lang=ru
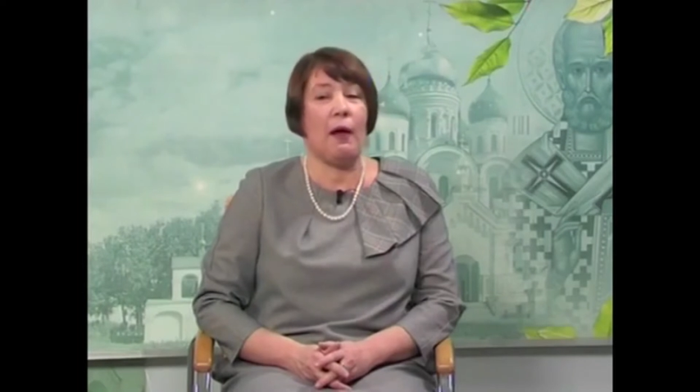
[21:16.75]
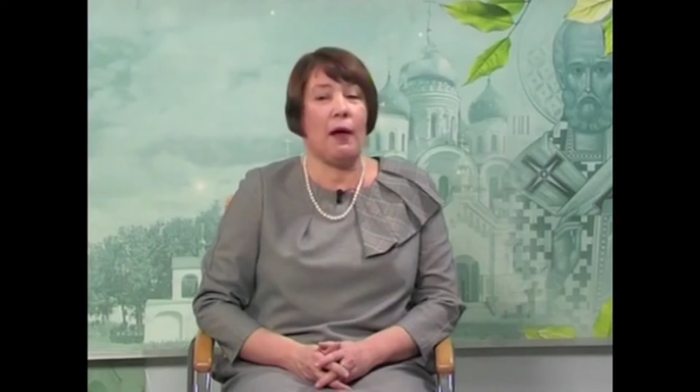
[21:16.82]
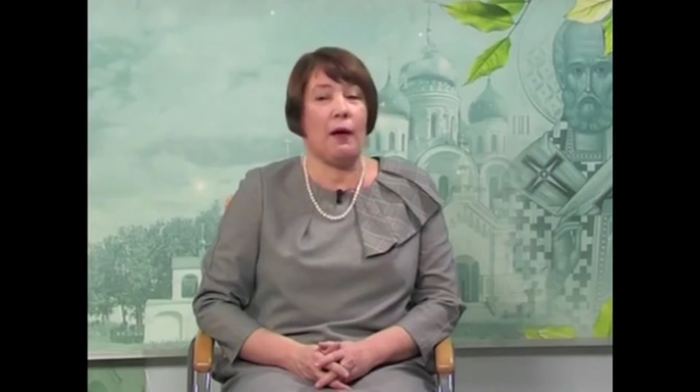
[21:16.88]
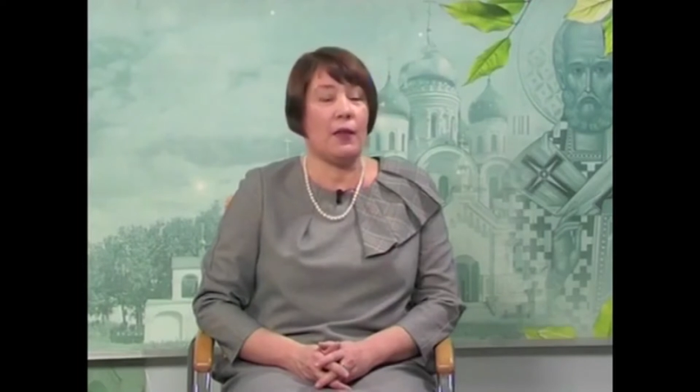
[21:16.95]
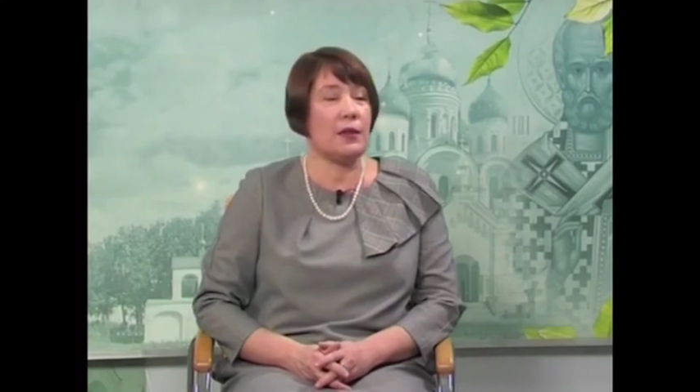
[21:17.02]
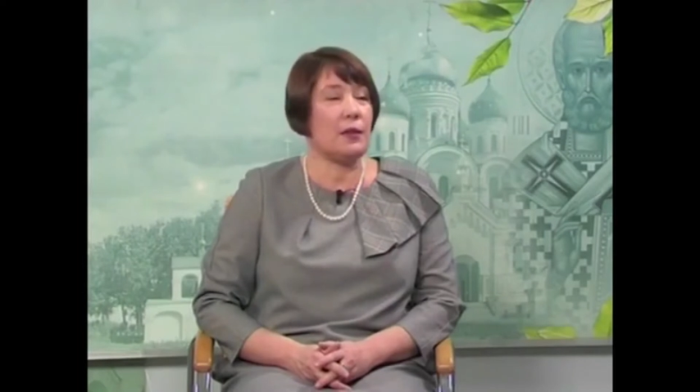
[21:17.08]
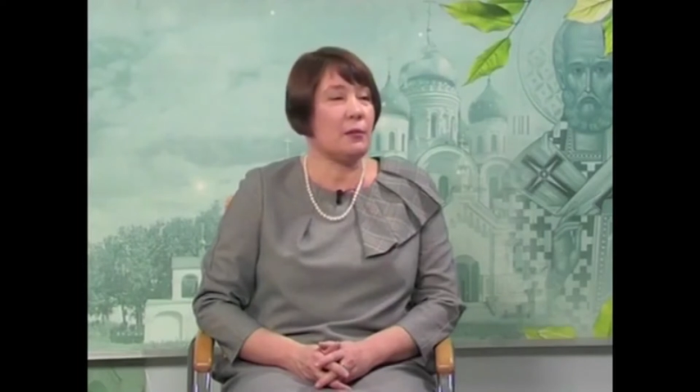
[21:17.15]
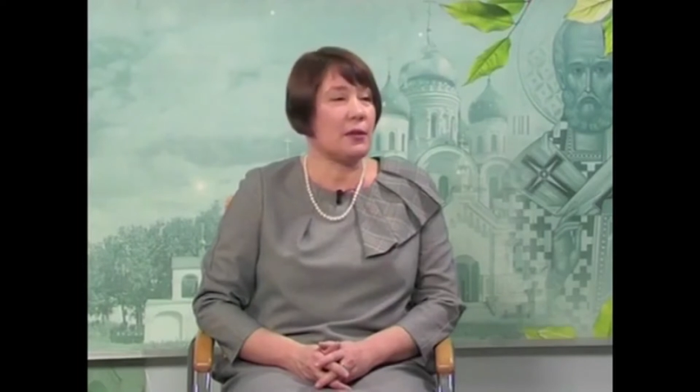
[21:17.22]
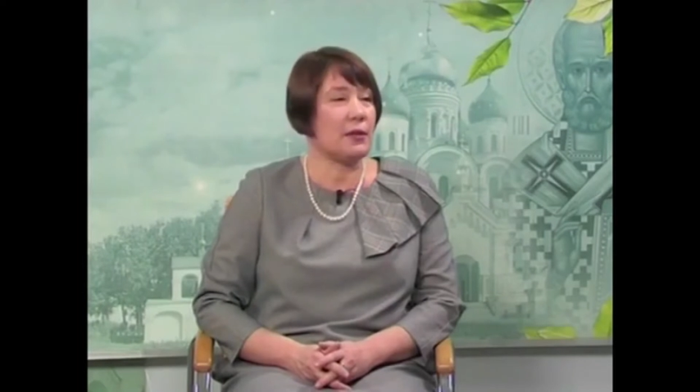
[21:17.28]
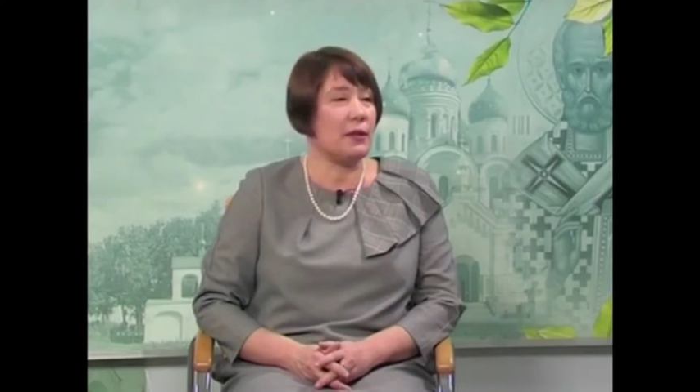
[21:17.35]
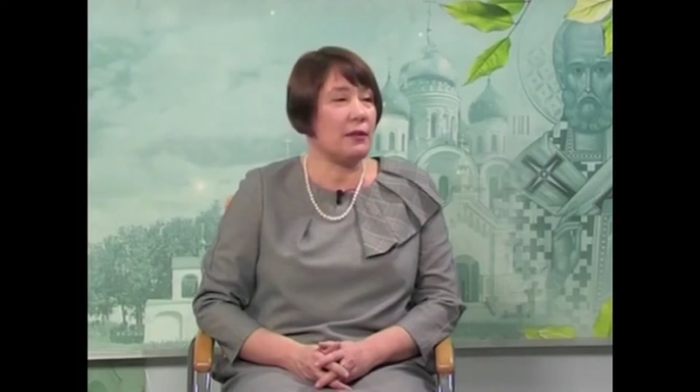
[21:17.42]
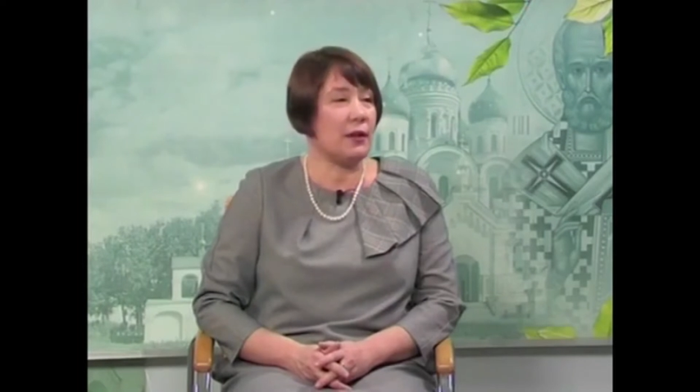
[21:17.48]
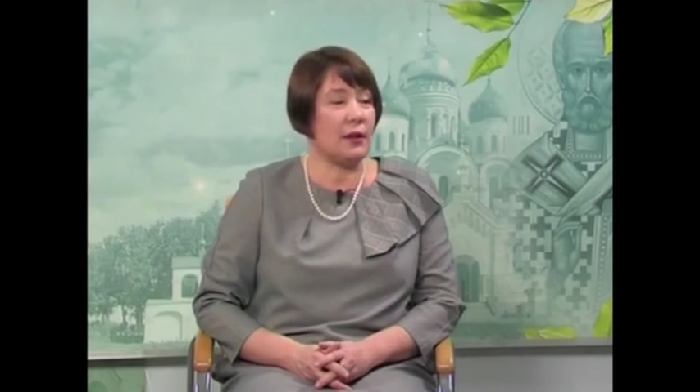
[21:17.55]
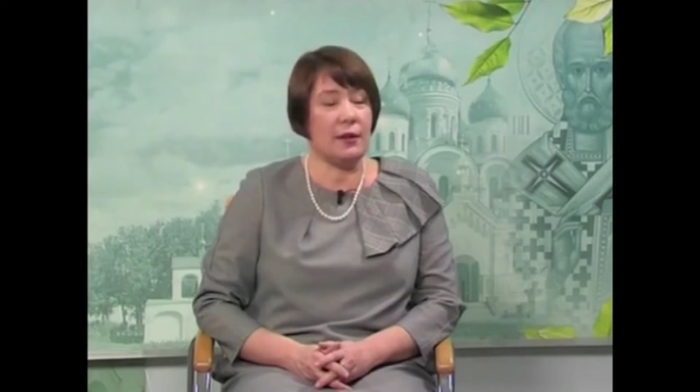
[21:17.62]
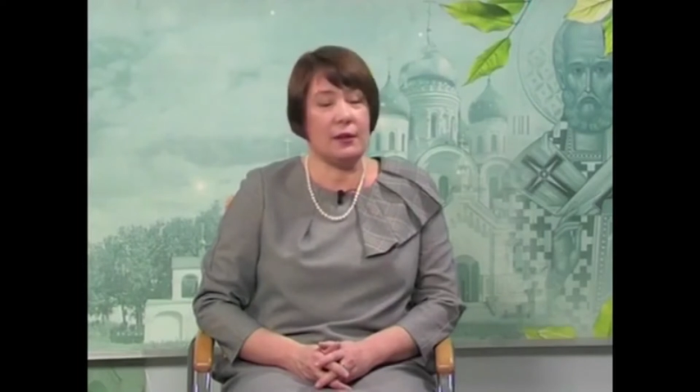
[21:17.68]
И она с ним
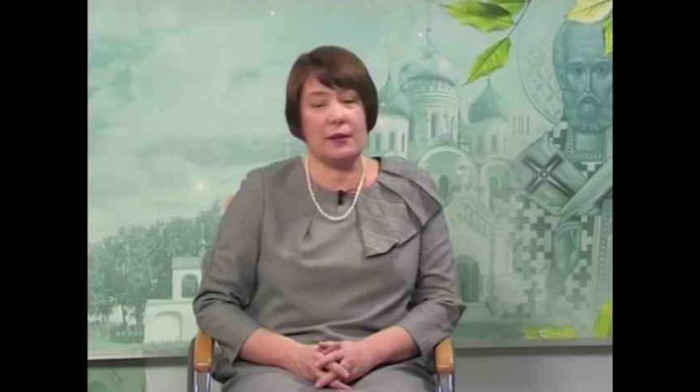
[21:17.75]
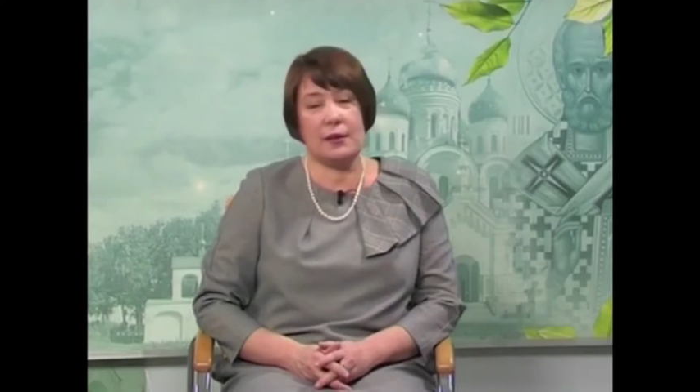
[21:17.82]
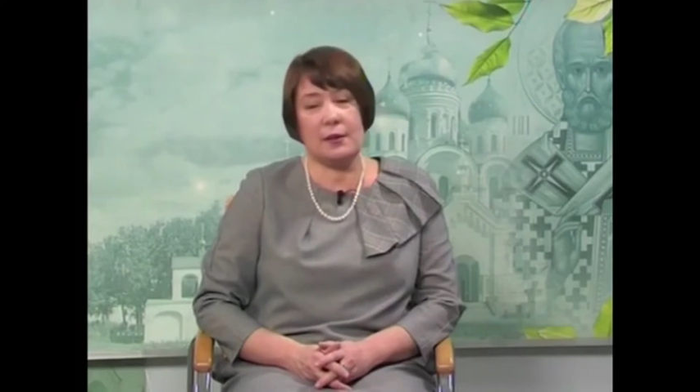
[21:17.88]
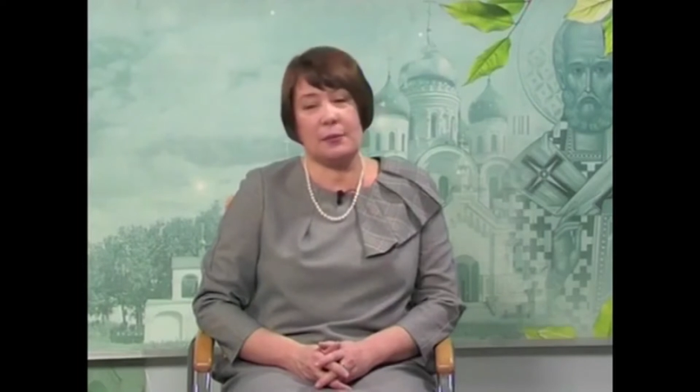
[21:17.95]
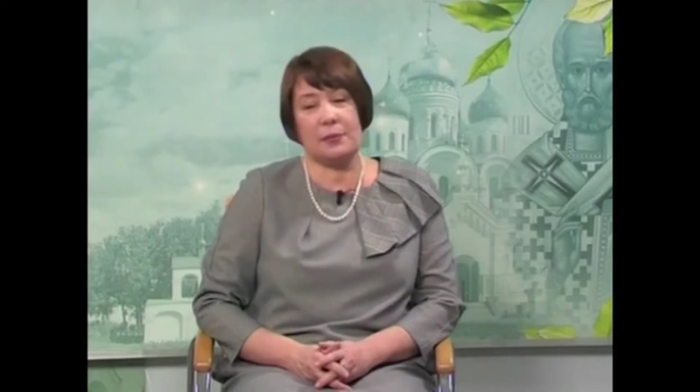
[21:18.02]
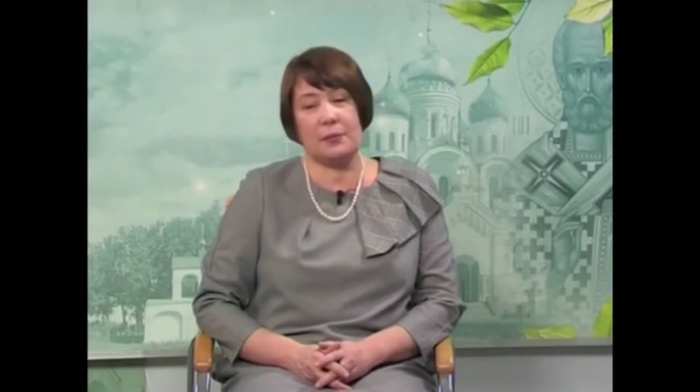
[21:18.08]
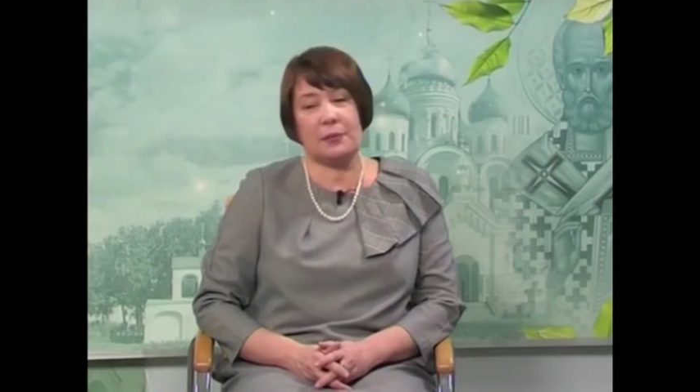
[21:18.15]
разговорилась